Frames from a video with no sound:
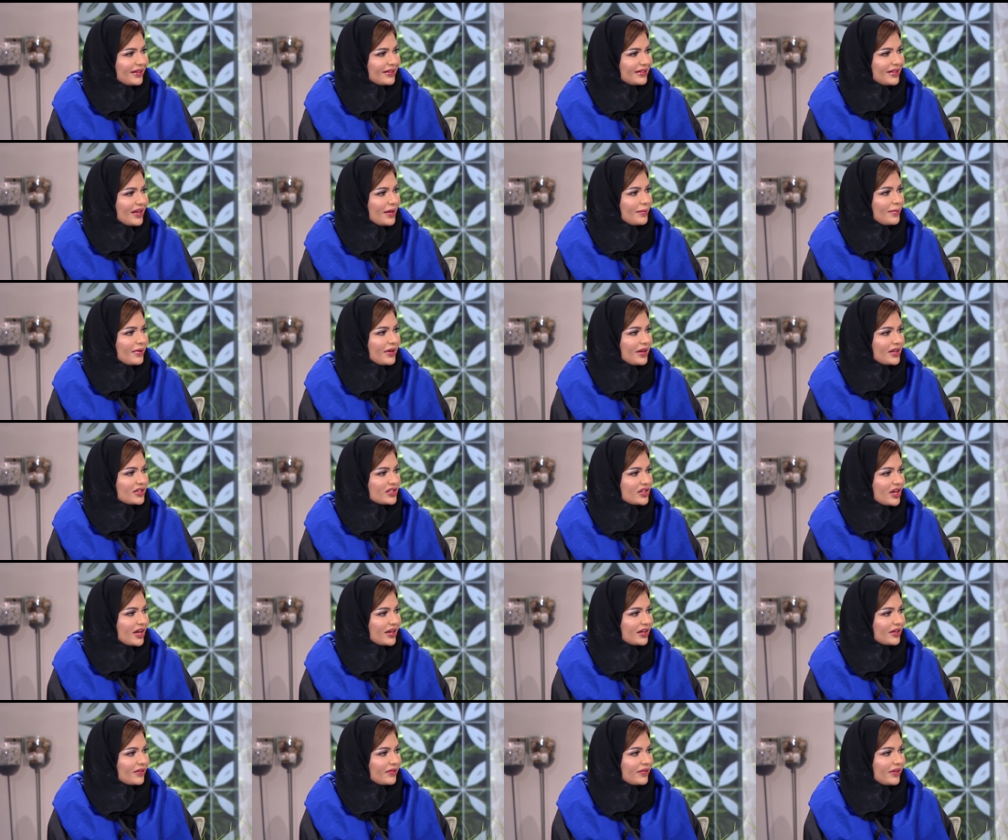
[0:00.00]
دائما
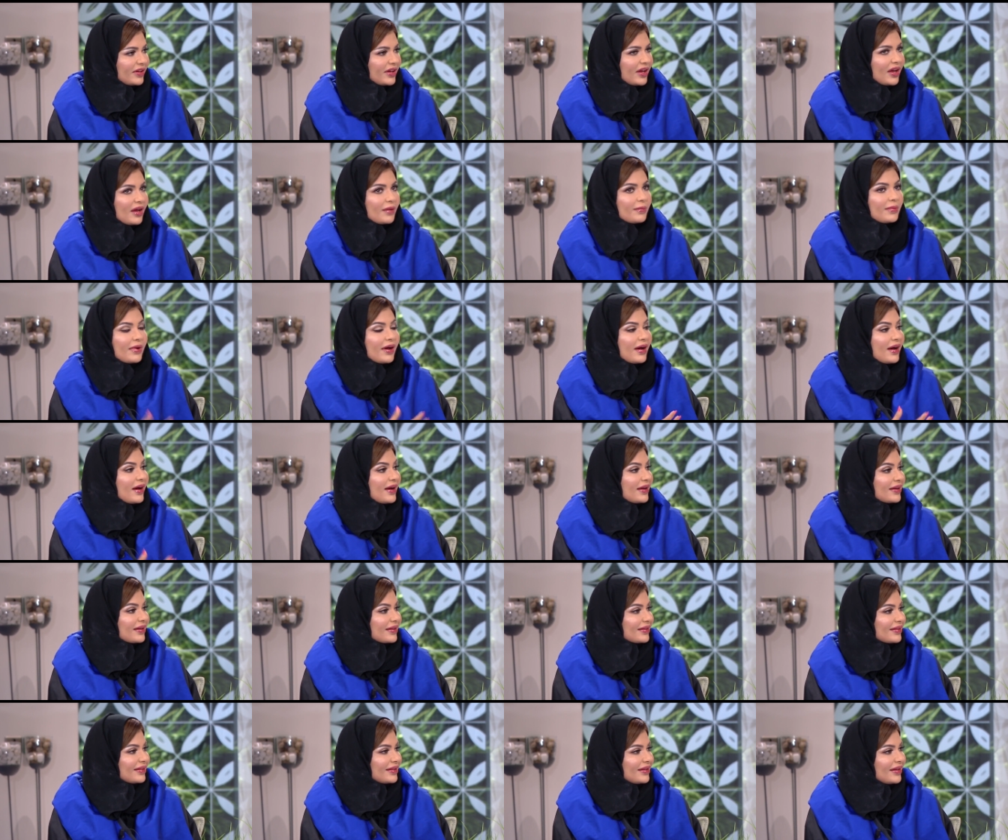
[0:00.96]
اشارك فيها
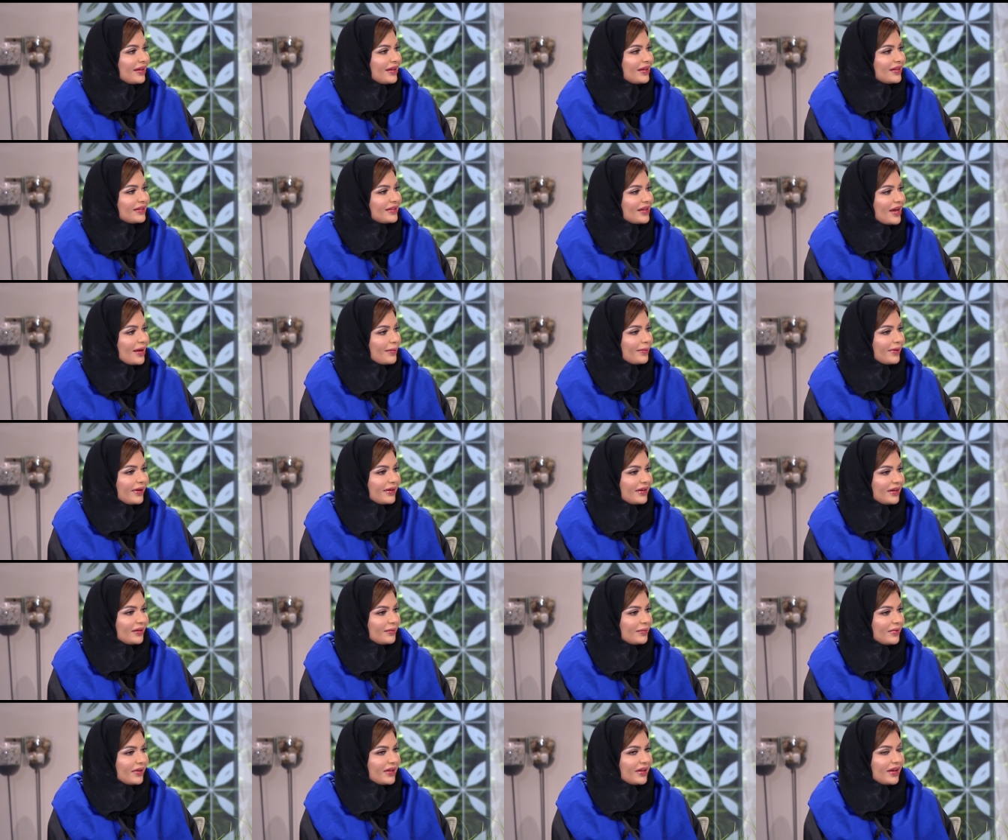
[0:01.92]
معارض تابعه
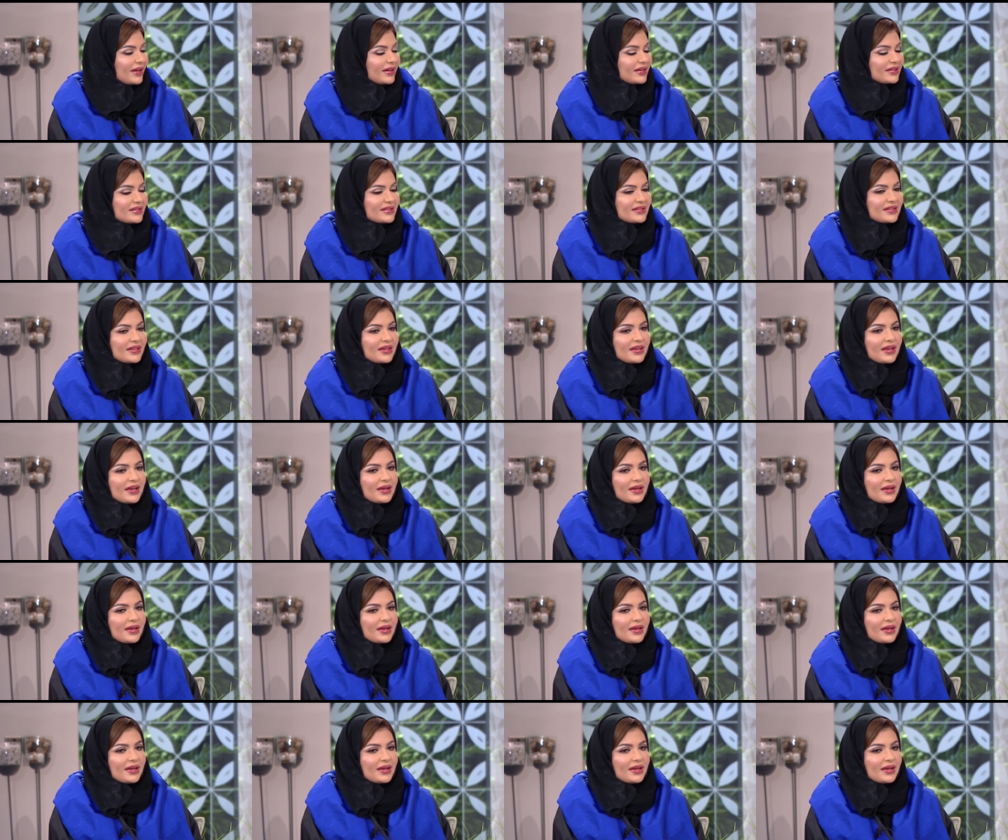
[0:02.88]
للمدارس